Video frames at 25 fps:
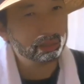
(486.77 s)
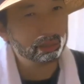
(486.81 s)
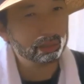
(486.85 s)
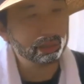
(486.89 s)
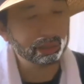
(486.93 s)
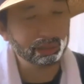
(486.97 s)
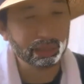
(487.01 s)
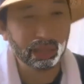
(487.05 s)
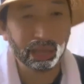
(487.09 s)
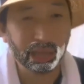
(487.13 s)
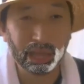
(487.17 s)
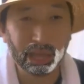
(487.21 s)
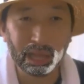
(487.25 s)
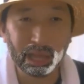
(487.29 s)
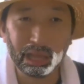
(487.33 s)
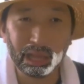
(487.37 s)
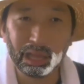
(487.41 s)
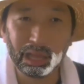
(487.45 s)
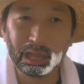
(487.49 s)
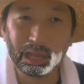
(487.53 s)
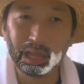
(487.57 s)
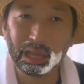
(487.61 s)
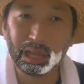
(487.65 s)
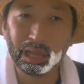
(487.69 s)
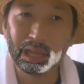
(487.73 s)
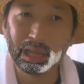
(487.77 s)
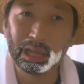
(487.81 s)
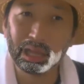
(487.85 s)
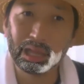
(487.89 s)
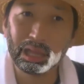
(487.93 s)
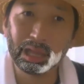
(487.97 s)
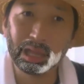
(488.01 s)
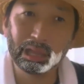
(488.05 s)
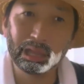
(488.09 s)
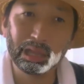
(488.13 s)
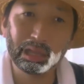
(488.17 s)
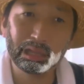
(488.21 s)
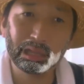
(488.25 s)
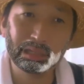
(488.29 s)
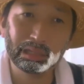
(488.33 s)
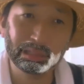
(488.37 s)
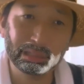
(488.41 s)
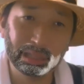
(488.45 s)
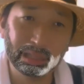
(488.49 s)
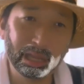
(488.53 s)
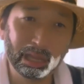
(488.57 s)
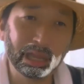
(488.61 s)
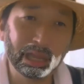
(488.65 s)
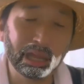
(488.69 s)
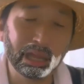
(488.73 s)
なあ、
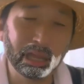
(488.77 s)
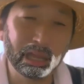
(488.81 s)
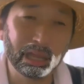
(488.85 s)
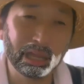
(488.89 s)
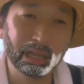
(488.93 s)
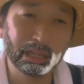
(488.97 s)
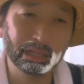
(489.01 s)
なあ、